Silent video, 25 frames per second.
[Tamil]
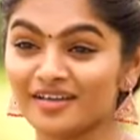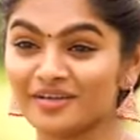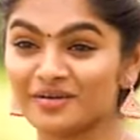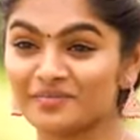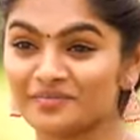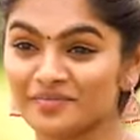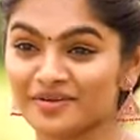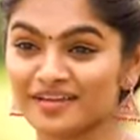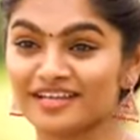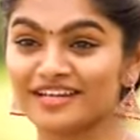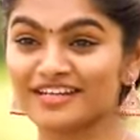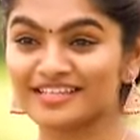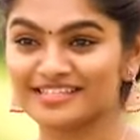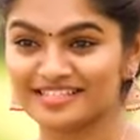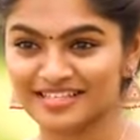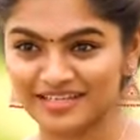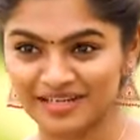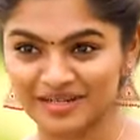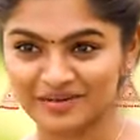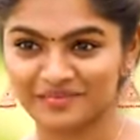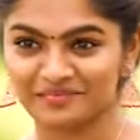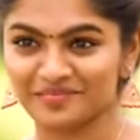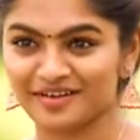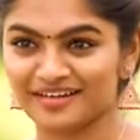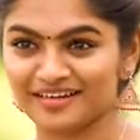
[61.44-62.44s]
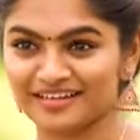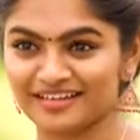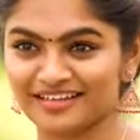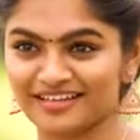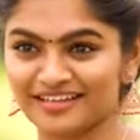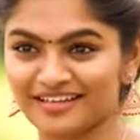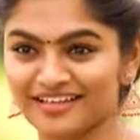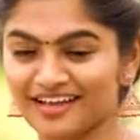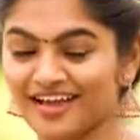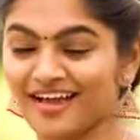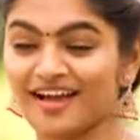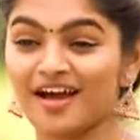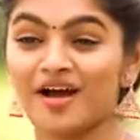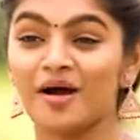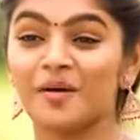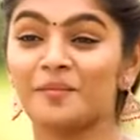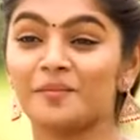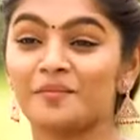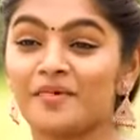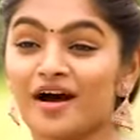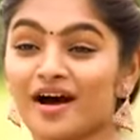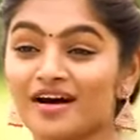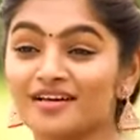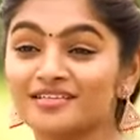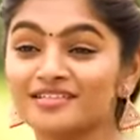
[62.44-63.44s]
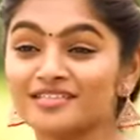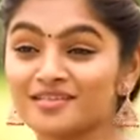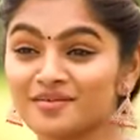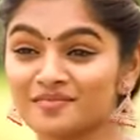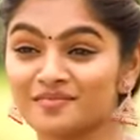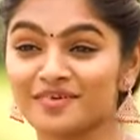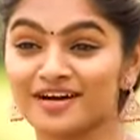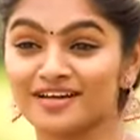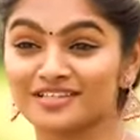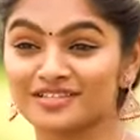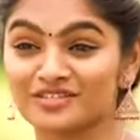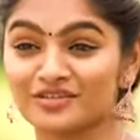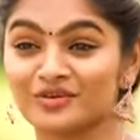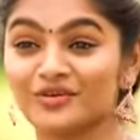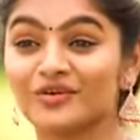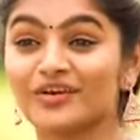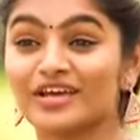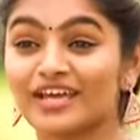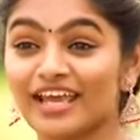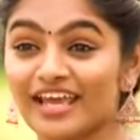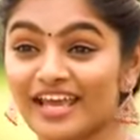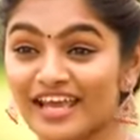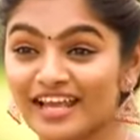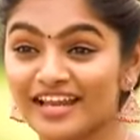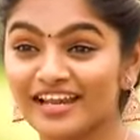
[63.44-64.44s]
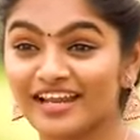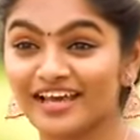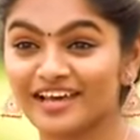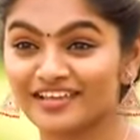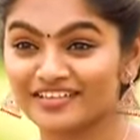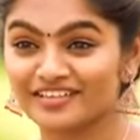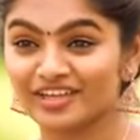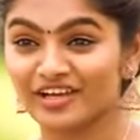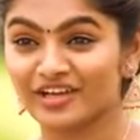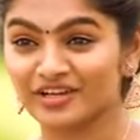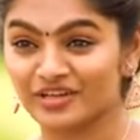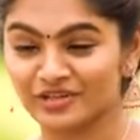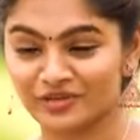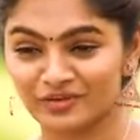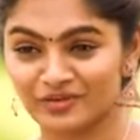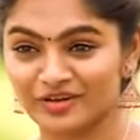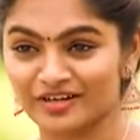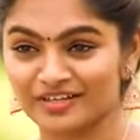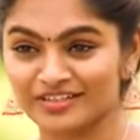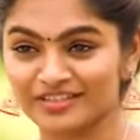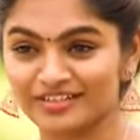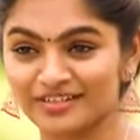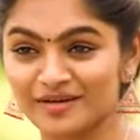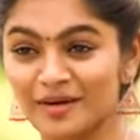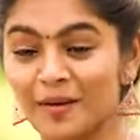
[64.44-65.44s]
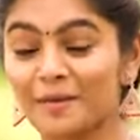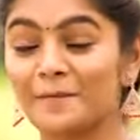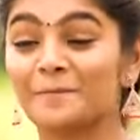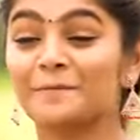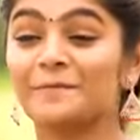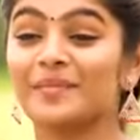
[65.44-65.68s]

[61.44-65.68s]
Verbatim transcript: ஆயிரம் பேரை செலக்ட் பண்ணி மாசம் மாசம் ஏழாயிரத்தி ஐநூறு ரூபான்னு